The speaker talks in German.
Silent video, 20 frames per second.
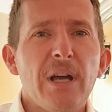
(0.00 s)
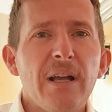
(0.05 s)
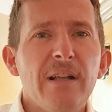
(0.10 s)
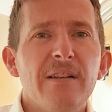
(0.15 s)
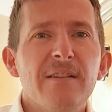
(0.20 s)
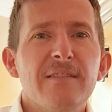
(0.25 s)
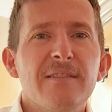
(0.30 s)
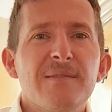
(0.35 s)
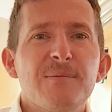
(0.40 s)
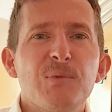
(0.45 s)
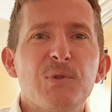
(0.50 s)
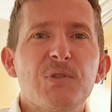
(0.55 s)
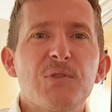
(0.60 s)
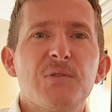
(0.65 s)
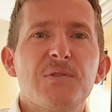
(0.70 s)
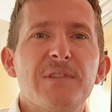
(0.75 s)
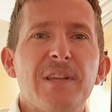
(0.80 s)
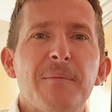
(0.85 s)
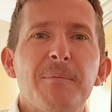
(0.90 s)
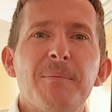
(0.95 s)
all das muss
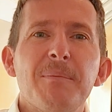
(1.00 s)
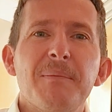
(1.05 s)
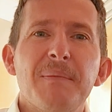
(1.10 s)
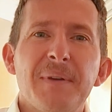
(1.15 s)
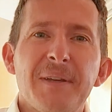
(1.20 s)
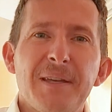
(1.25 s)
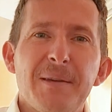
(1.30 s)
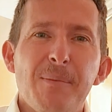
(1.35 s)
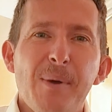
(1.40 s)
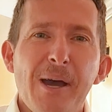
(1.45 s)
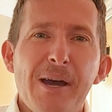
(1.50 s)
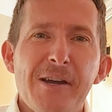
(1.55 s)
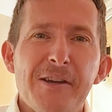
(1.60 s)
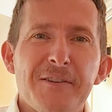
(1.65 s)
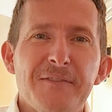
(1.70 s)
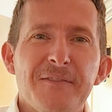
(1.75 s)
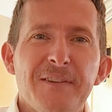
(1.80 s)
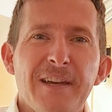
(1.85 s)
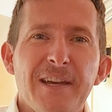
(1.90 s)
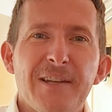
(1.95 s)

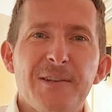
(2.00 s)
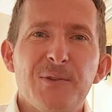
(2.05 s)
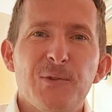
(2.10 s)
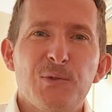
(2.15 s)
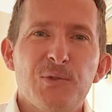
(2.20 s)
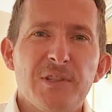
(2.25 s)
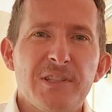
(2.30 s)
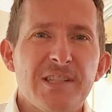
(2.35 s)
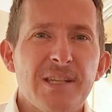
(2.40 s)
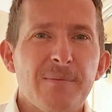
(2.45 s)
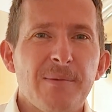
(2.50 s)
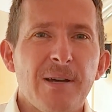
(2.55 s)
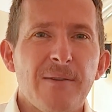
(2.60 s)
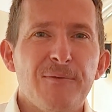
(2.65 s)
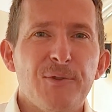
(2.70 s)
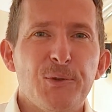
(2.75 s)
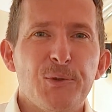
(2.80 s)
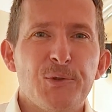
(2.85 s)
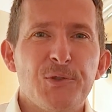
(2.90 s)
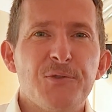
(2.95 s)
zusammengebracht werden und deshalb
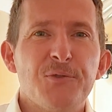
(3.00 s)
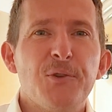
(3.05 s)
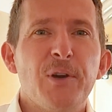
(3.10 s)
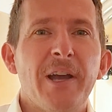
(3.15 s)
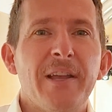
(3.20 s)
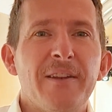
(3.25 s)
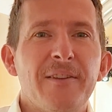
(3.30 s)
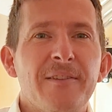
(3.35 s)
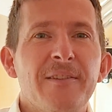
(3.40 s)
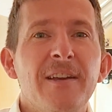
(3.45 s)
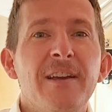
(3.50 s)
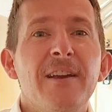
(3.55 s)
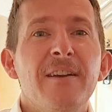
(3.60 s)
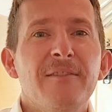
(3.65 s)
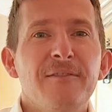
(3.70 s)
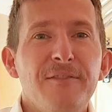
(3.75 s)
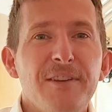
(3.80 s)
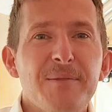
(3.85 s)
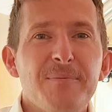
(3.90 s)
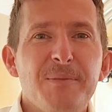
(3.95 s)
haben wir uns für einen
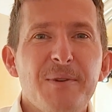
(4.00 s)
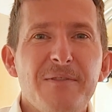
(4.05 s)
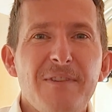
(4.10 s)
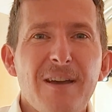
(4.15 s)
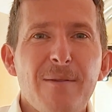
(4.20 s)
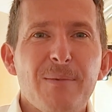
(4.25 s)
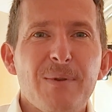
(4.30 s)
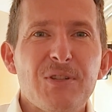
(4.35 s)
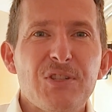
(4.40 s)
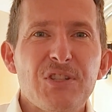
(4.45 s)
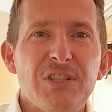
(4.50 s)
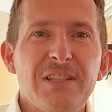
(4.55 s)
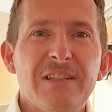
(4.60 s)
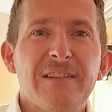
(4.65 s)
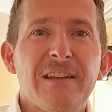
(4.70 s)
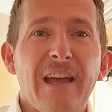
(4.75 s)
Wettbewerb entschieden.